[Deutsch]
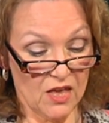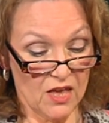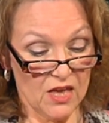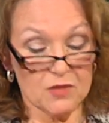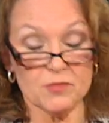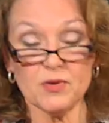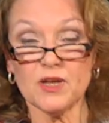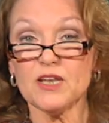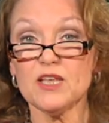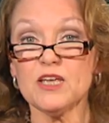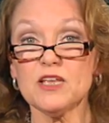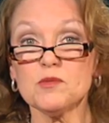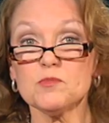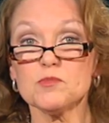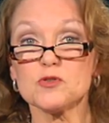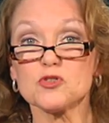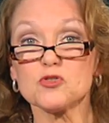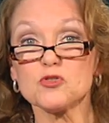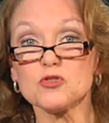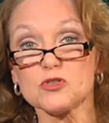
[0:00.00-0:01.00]
In Berlin
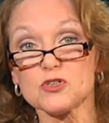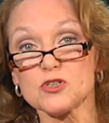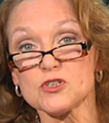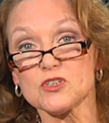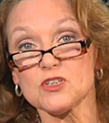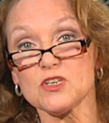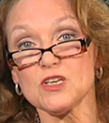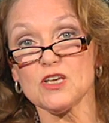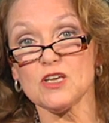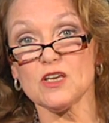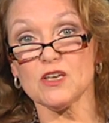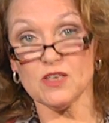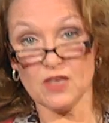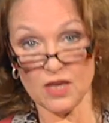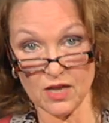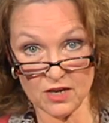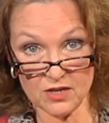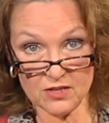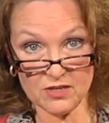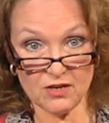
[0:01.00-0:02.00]
besuchte sie
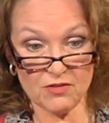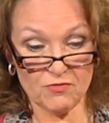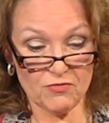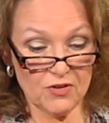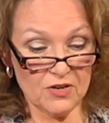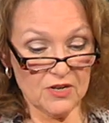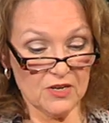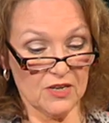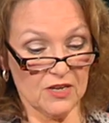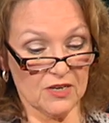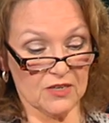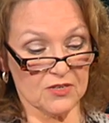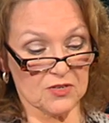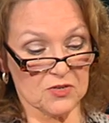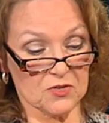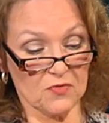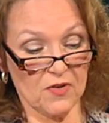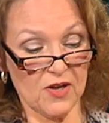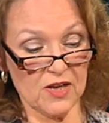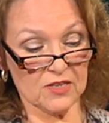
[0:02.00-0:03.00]
gegen den Willen
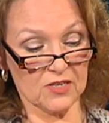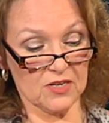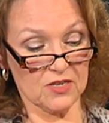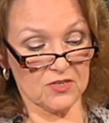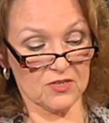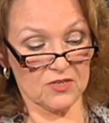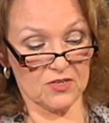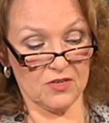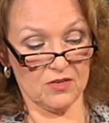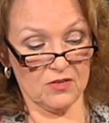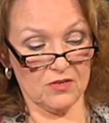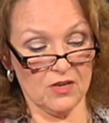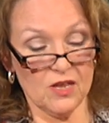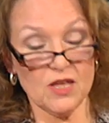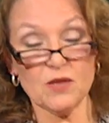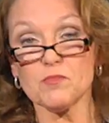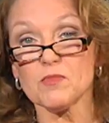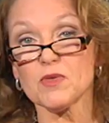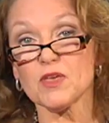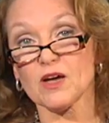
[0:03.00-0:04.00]
ihres Vaters
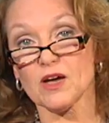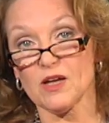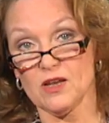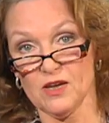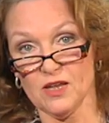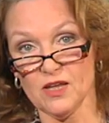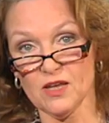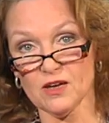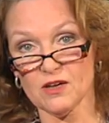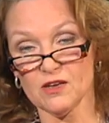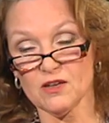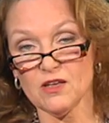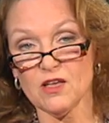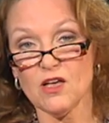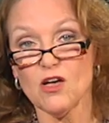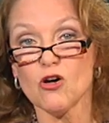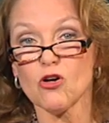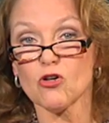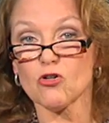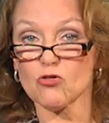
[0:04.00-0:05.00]
neben ihrer Lehre
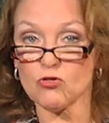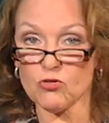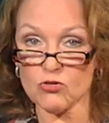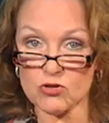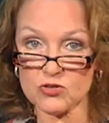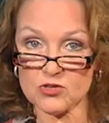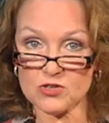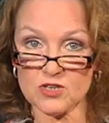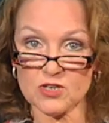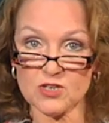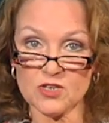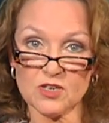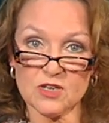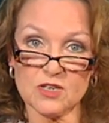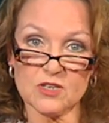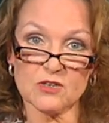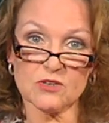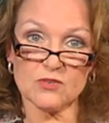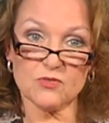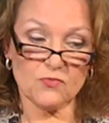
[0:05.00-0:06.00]
Kurse
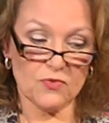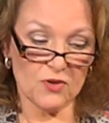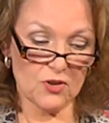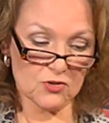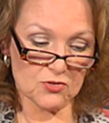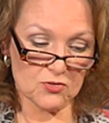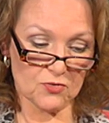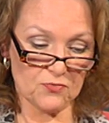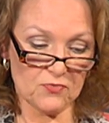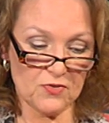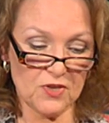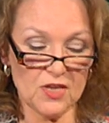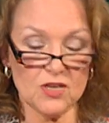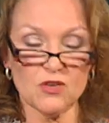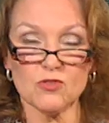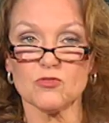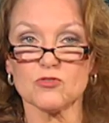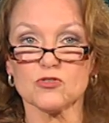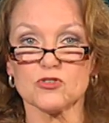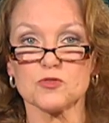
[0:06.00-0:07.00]
in
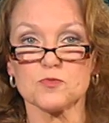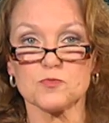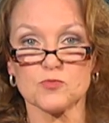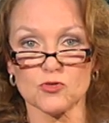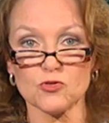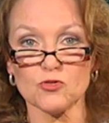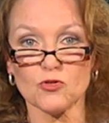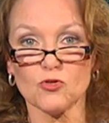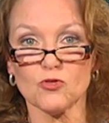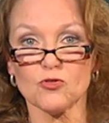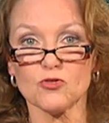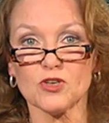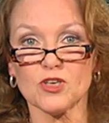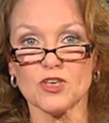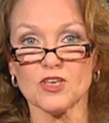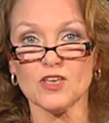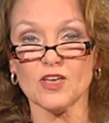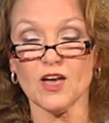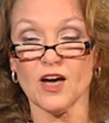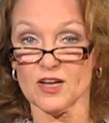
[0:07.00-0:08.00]
Philosophie und
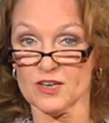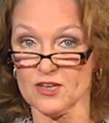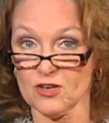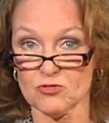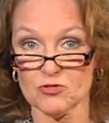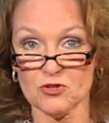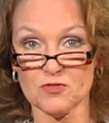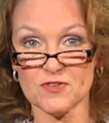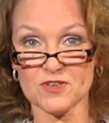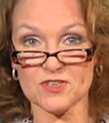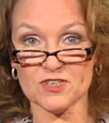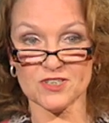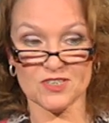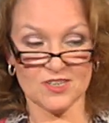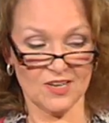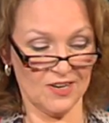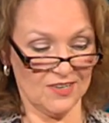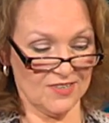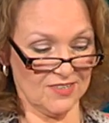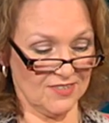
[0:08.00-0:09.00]
Psychologie an der
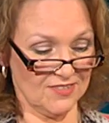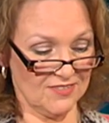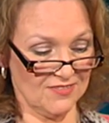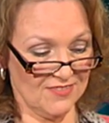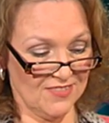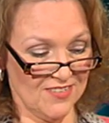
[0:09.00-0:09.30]
Universität.